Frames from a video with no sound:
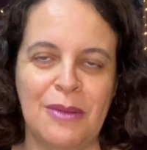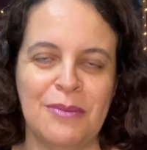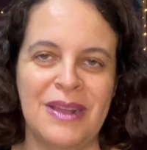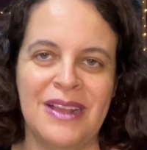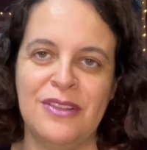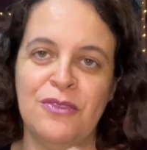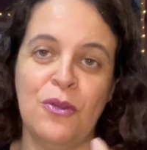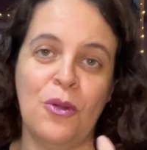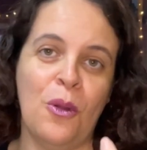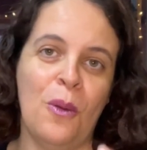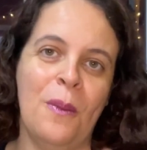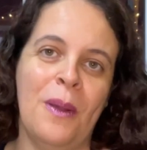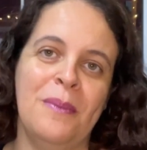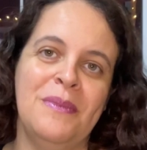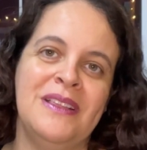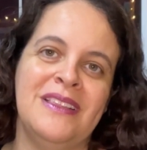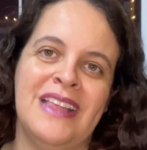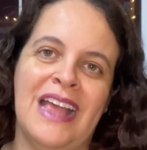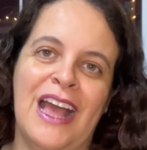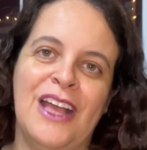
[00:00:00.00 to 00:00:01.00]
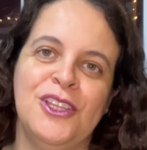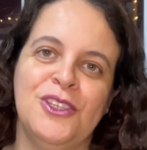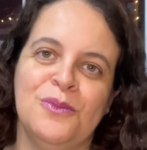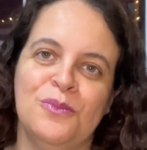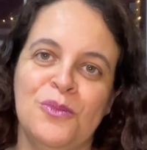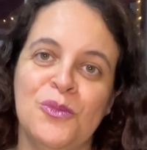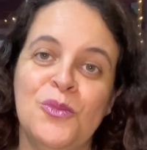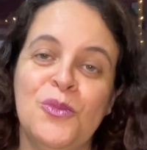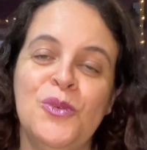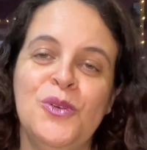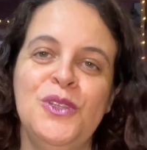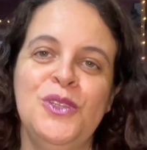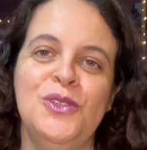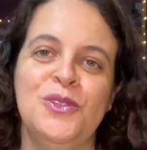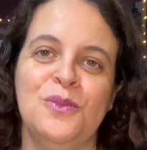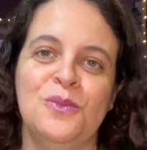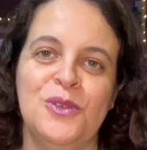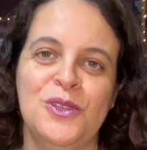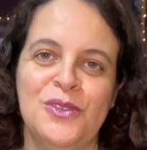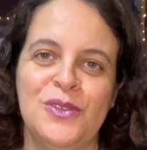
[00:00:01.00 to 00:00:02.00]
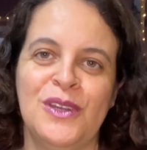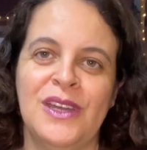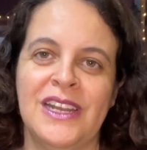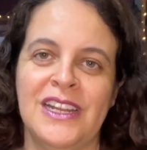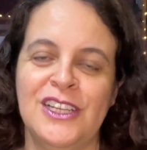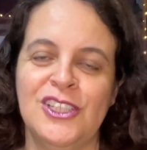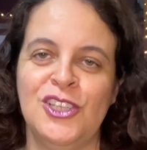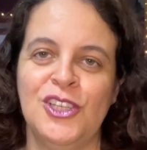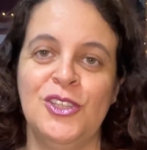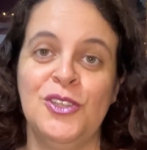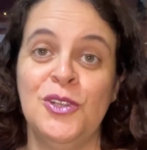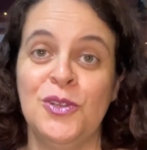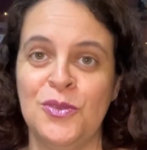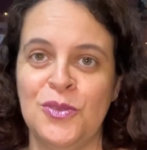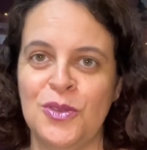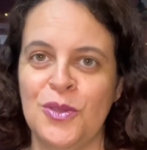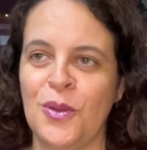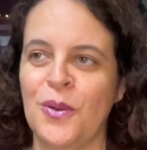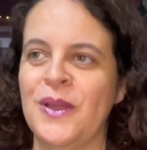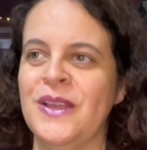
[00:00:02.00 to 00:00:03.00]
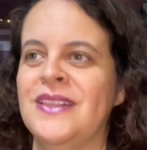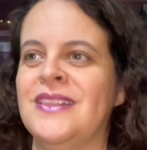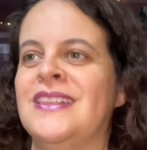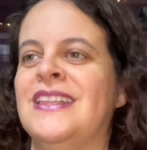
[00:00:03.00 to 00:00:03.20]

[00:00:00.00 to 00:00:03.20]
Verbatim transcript: Mas ficou uma amizade muito, muito grande entre os dois.